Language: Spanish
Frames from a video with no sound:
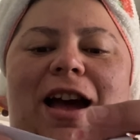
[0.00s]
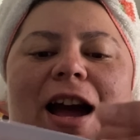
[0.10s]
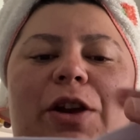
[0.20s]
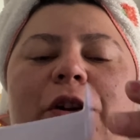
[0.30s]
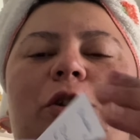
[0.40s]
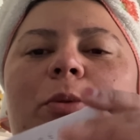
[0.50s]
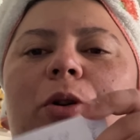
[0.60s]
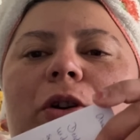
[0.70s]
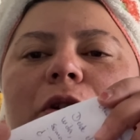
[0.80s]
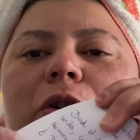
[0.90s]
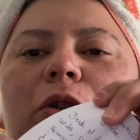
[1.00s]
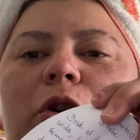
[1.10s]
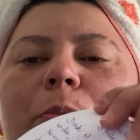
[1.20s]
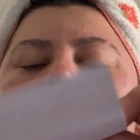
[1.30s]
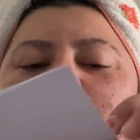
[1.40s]
Ah, no, es como,
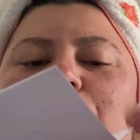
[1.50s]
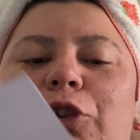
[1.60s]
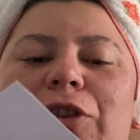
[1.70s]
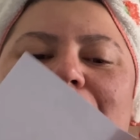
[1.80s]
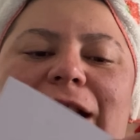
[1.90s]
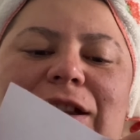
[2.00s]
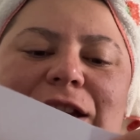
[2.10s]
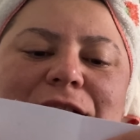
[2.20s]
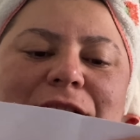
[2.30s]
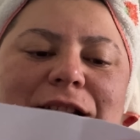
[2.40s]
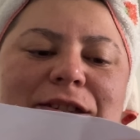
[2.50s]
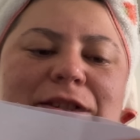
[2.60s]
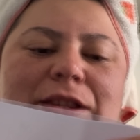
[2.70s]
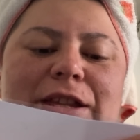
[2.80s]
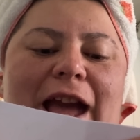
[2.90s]
como un montón de cartitas.
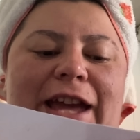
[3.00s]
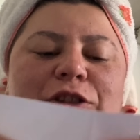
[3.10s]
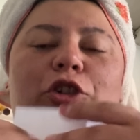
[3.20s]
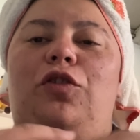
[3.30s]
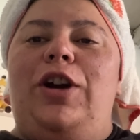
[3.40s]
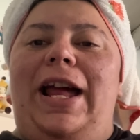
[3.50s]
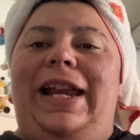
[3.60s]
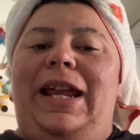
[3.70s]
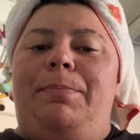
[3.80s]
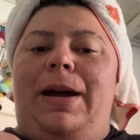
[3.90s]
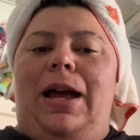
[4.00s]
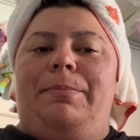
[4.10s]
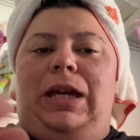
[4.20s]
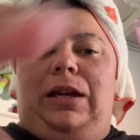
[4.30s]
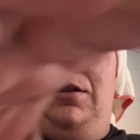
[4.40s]
Ya, esto lo voy a leer para
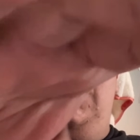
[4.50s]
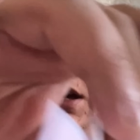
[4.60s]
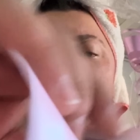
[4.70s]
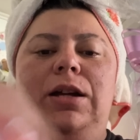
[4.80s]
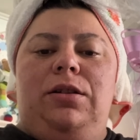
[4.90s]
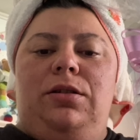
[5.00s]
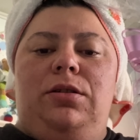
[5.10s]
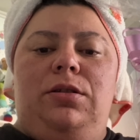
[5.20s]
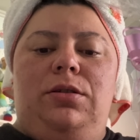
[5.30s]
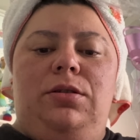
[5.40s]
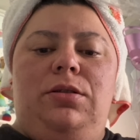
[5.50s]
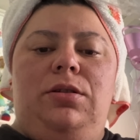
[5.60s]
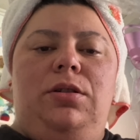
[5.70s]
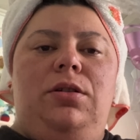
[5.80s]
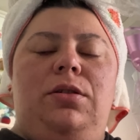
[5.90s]
mí, ¿ya?
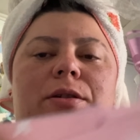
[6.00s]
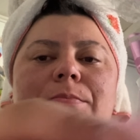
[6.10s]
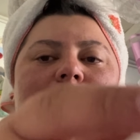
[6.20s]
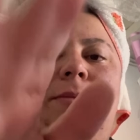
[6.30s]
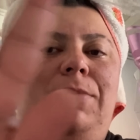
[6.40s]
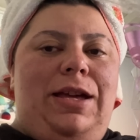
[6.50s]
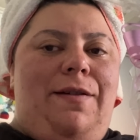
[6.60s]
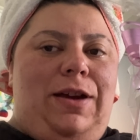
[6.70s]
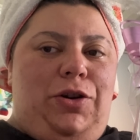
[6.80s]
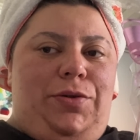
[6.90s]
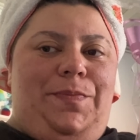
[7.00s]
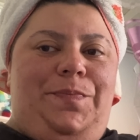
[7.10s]
Espérenme, ya vengo.